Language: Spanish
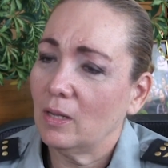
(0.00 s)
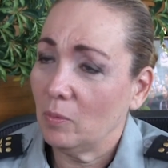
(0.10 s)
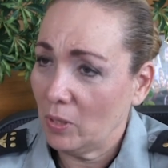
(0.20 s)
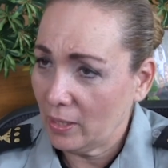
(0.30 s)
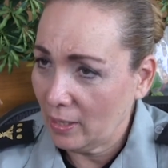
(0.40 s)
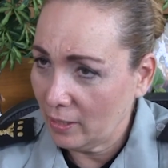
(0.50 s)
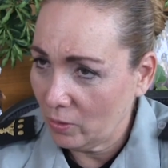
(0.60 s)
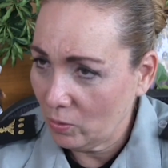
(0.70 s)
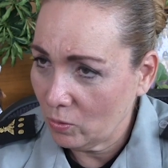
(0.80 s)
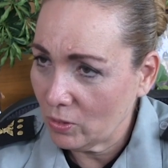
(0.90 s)
En mi
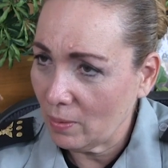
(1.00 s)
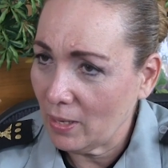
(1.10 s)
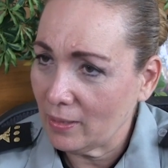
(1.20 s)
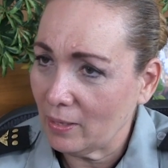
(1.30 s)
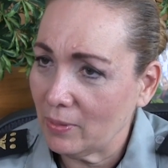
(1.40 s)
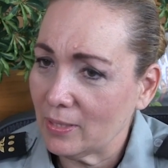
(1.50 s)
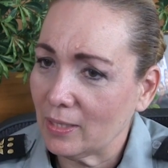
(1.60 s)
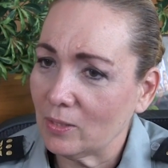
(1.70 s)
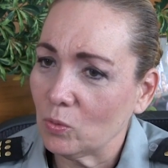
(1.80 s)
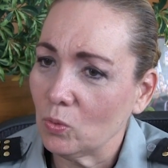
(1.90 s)
religión nos habla a través
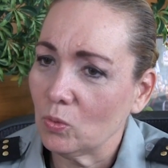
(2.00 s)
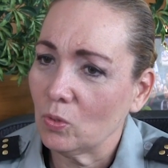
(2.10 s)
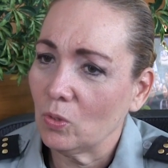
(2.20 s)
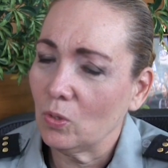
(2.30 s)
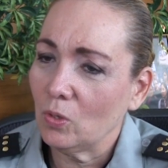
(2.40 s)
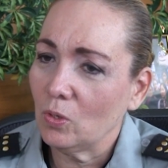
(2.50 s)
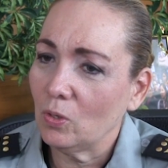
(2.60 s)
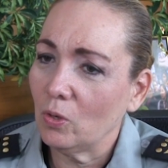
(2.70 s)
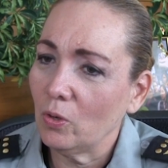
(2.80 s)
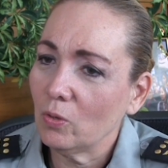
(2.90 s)
de Jesús
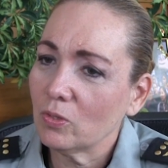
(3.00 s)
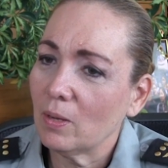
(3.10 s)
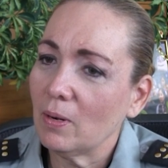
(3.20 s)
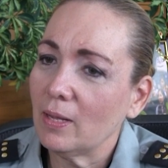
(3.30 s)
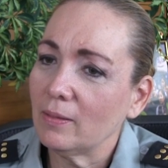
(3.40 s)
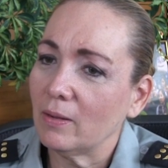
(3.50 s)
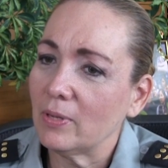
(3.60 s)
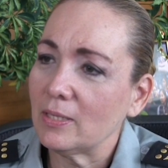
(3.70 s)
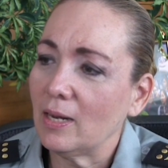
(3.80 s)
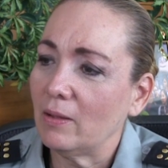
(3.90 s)
y hoy nos habla a
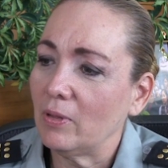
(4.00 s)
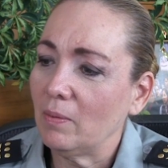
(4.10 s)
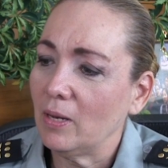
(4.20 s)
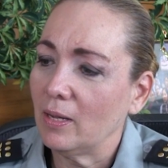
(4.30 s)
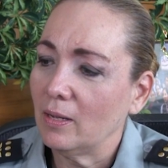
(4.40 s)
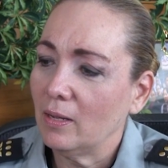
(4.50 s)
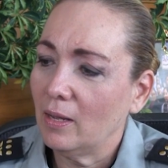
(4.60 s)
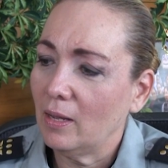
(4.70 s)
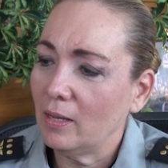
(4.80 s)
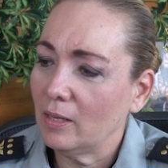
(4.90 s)
través de la Biblia.
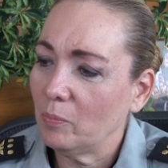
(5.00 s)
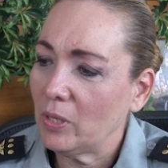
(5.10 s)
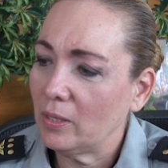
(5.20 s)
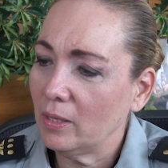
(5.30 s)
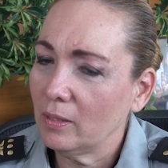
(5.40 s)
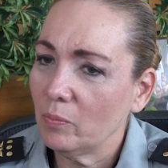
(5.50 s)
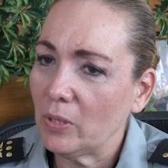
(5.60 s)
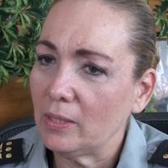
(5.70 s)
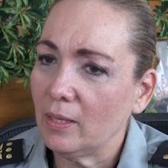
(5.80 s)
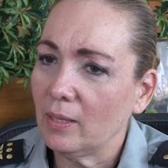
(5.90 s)
E
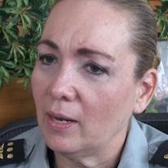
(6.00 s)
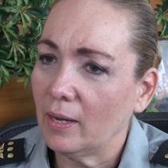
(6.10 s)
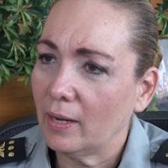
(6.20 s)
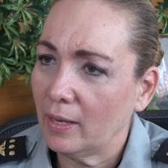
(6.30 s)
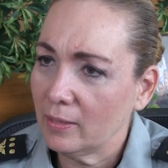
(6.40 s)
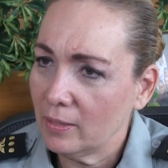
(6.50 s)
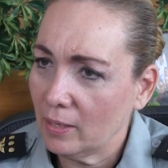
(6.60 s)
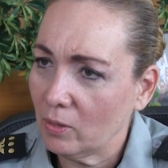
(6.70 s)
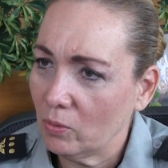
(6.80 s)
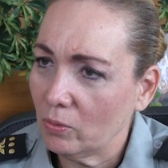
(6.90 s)
independientemente de la
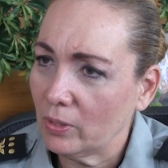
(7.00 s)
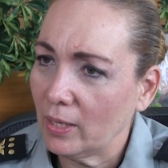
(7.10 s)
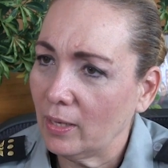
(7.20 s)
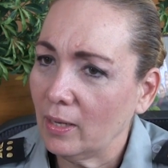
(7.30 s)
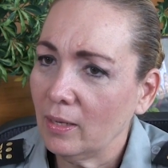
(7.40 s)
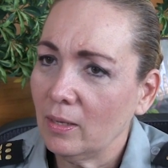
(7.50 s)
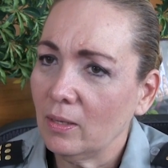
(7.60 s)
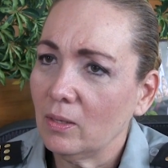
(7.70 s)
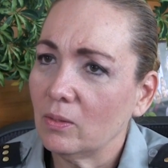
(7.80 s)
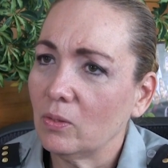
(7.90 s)
creencia que uno tenga,
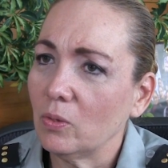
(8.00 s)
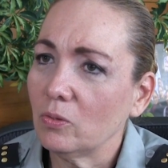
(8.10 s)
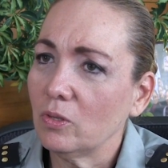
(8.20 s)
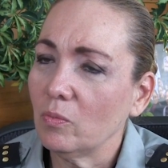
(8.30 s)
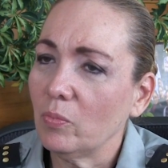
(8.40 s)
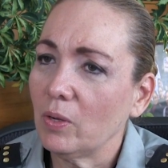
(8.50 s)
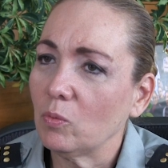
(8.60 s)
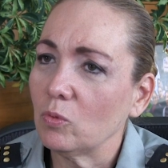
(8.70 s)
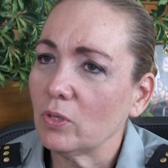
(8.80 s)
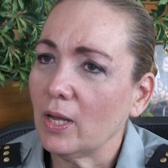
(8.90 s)
Dios siempre
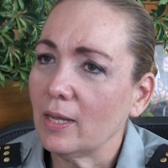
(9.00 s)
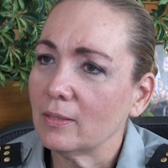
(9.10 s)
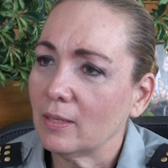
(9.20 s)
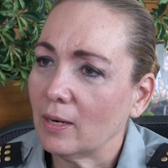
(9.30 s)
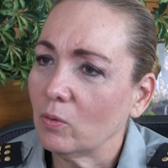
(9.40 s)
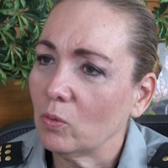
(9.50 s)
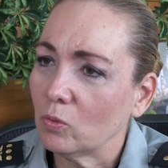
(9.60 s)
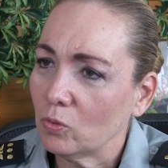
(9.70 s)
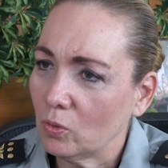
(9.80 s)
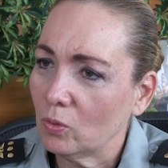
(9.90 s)
busca estar con
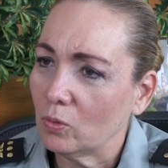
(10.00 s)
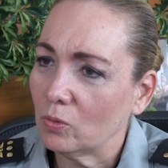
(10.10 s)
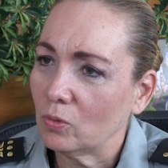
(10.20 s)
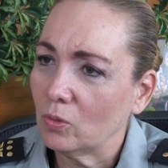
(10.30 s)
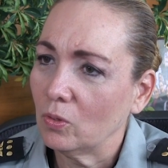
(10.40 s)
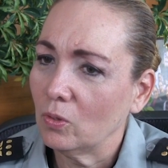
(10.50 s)
nosotros.